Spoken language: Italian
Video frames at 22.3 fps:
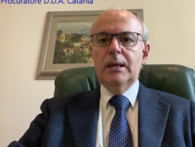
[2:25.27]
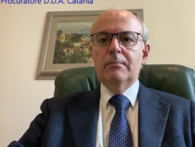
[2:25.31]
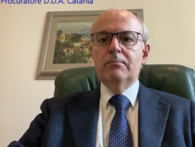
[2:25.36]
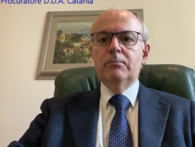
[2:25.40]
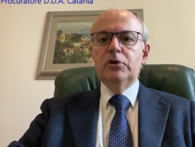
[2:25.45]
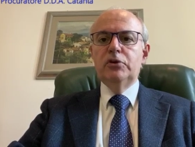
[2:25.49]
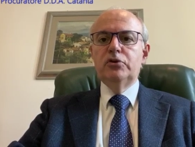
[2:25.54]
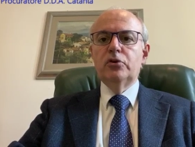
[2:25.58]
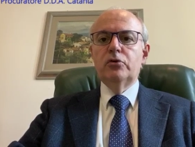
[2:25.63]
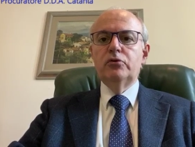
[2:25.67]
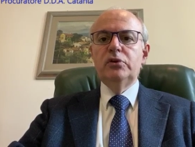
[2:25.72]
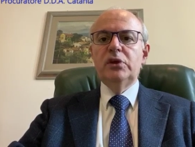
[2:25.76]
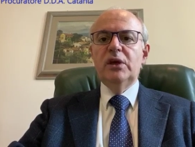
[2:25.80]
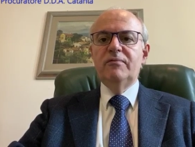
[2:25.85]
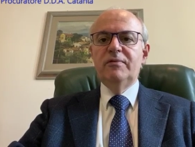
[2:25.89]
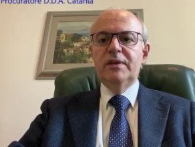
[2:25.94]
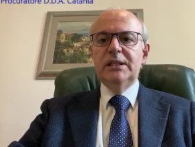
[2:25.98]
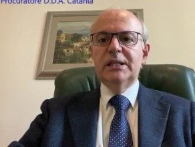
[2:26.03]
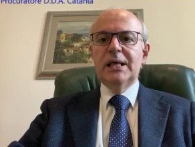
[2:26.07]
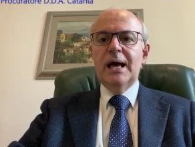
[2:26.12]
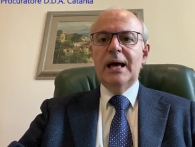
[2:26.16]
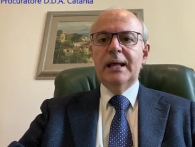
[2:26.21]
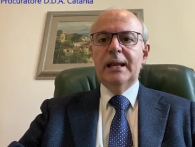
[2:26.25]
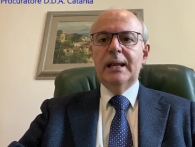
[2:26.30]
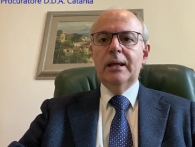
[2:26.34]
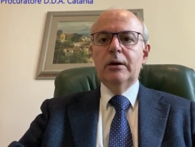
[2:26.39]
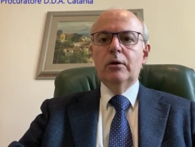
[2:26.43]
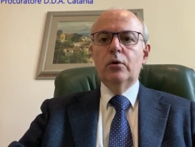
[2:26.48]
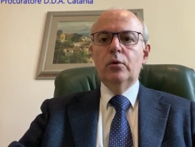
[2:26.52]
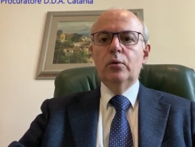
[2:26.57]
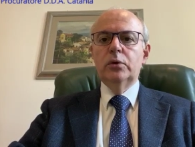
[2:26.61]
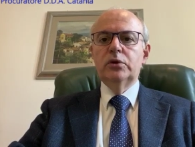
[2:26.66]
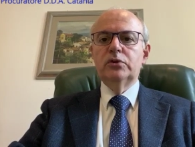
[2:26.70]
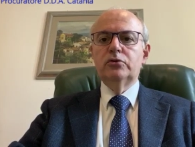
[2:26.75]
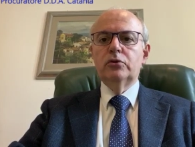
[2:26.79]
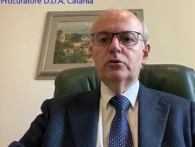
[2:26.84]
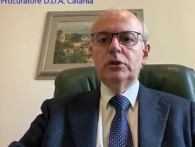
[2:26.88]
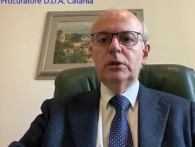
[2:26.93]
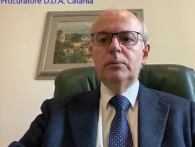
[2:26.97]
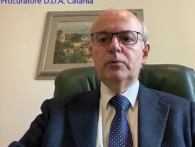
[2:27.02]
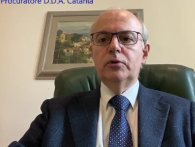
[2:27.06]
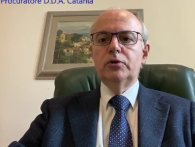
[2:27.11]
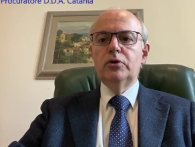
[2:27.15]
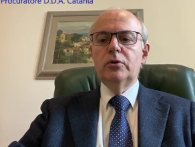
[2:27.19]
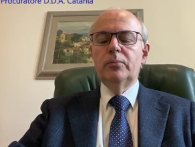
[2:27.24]
Bisogna evitare con questo
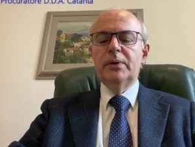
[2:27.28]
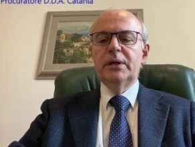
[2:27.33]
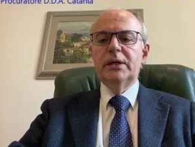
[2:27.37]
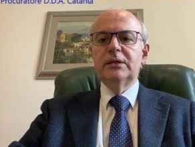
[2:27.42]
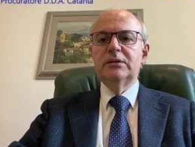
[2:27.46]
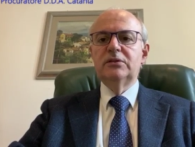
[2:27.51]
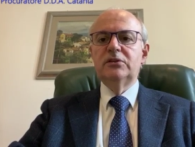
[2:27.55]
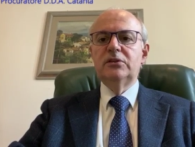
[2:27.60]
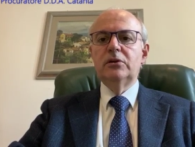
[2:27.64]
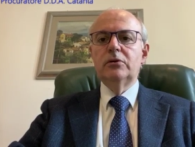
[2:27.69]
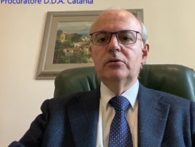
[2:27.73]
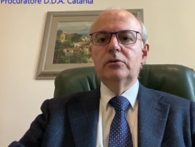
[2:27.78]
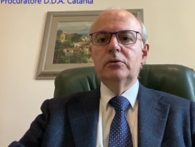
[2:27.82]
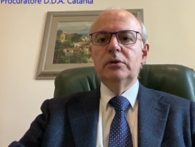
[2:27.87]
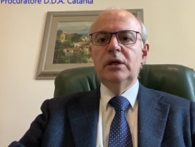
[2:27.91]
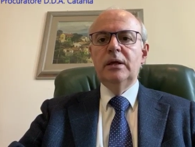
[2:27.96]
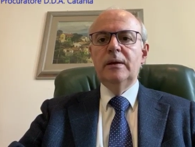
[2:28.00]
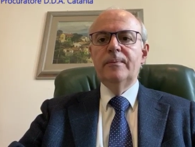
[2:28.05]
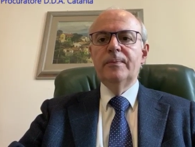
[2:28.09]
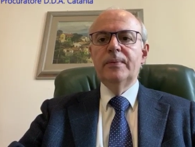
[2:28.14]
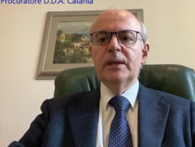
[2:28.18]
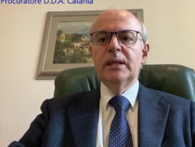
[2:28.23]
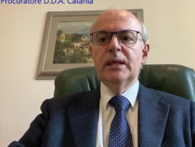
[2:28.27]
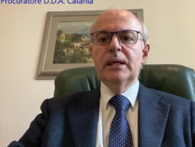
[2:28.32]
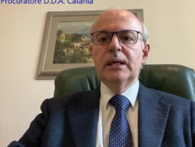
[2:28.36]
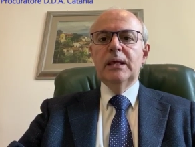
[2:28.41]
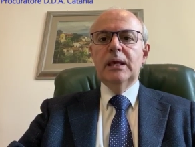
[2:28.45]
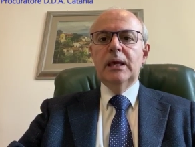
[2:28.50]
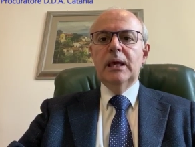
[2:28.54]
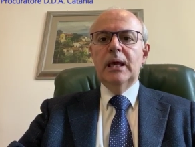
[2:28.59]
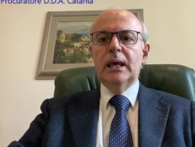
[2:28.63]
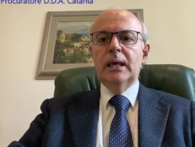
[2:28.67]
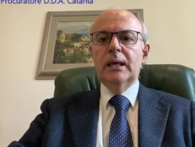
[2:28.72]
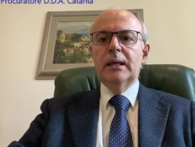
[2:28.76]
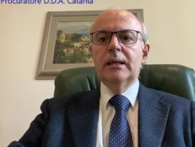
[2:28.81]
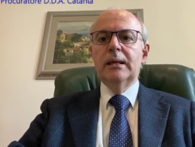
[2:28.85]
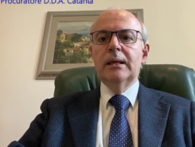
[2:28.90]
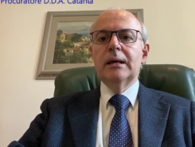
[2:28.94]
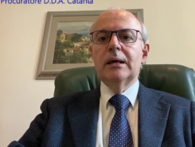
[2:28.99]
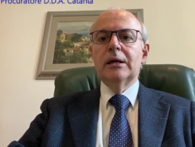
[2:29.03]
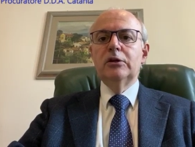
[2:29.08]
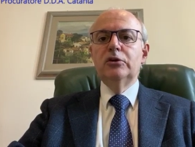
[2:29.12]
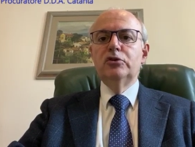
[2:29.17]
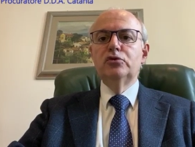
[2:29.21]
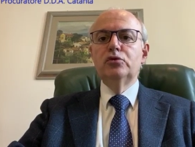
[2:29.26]
tipo di operazioni che
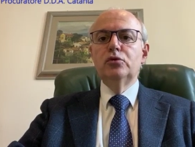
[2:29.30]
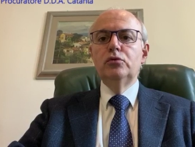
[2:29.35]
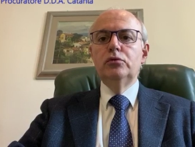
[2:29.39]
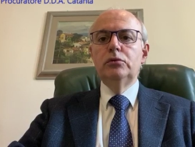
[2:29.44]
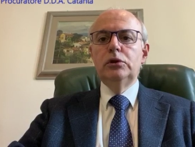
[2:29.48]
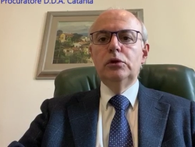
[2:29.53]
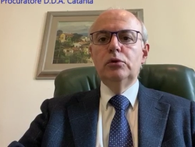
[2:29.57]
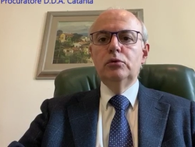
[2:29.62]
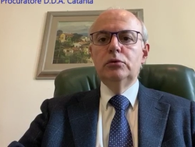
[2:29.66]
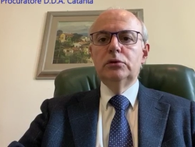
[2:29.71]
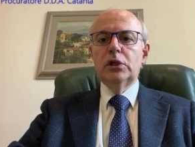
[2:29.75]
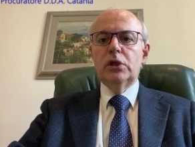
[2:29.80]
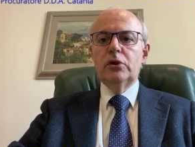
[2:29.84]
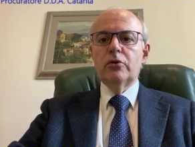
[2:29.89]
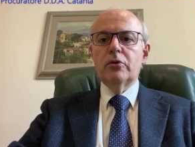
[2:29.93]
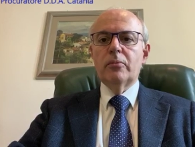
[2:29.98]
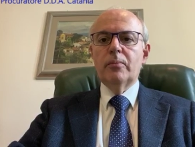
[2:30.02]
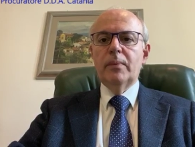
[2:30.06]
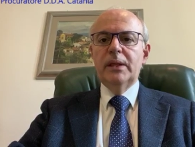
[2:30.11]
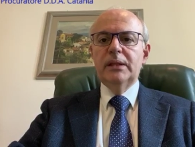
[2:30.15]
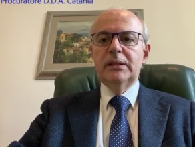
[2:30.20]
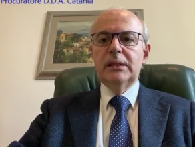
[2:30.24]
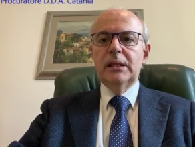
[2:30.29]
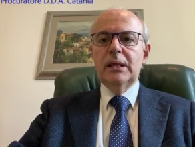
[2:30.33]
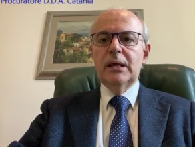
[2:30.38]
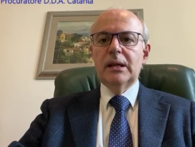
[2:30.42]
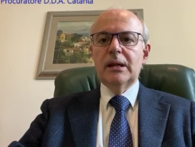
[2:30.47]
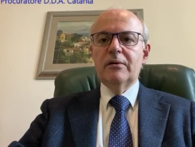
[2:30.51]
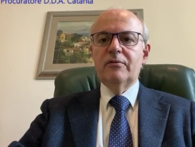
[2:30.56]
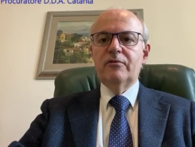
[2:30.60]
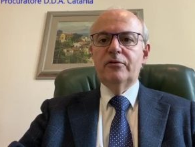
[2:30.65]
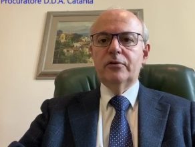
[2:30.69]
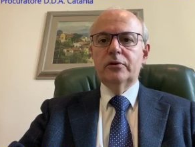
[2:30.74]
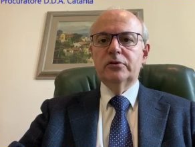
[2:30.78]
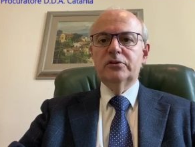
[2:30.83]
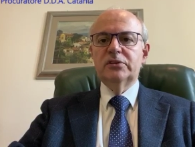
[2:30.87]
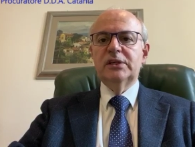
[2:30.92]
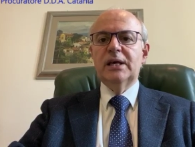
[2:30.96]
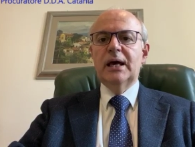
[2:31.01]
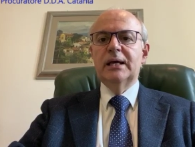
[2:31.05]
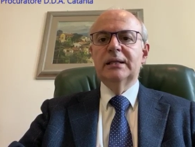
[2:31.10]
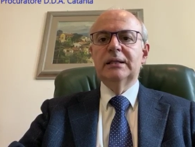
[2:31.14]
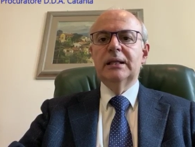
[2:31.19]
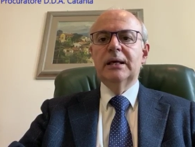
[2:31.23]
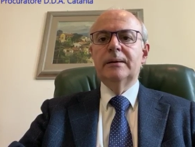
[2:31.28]
risulti ulteriormente
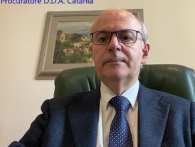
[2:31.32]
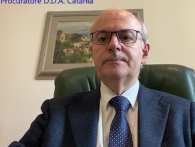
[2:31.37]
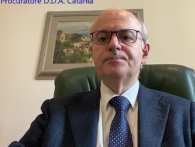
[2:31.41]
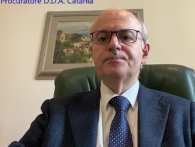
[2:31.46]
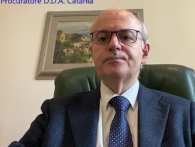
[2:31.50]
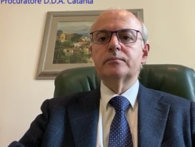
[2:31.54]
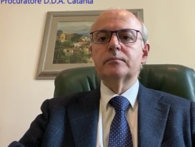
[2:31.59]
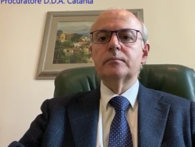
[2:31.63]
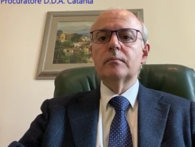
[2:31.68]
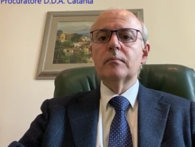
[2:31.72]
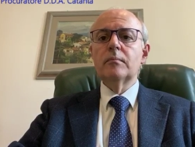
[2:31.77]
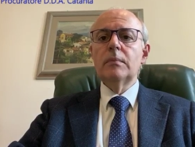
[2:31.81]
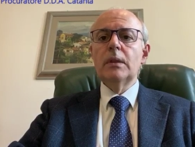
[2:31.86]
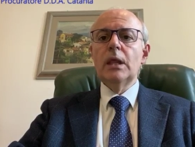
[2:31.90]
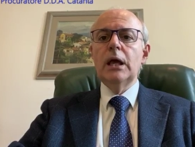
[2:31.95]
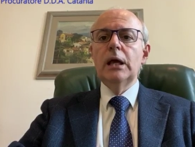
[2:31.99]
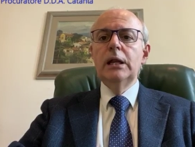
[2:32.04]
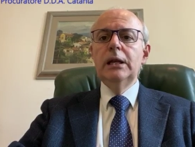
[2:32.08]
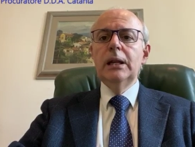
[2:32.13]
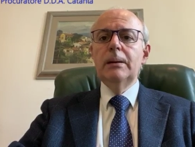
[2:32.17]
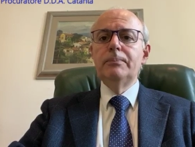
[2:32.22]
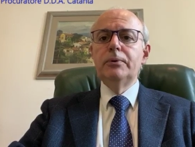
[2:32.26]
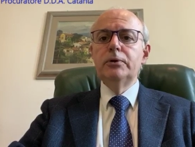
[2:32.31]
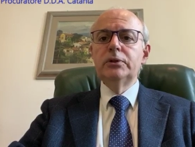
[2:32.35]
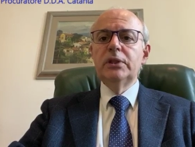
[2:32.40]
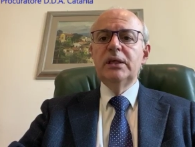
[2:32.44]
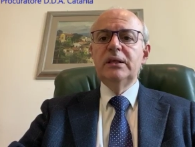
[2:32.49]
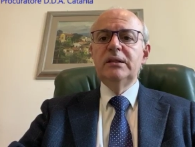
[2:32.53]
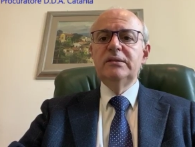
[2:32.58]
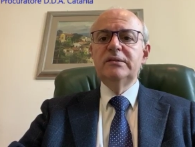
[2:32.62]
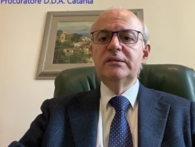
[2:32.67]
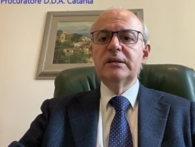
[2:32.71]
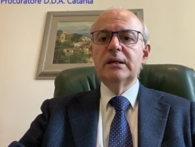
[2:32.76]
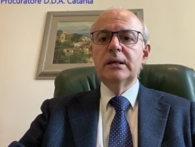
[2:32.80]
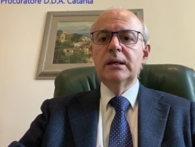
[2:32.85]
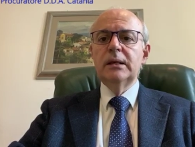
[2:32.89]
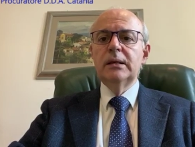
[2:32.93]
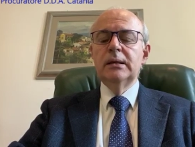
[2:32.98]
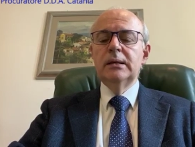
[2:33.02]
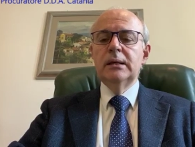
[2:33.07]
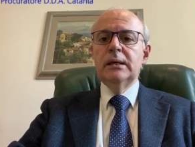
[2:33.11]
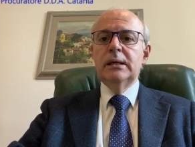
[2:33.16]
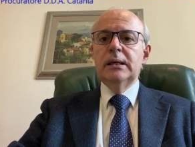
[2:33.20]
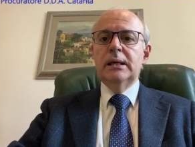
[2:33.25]
rafforzata la potenza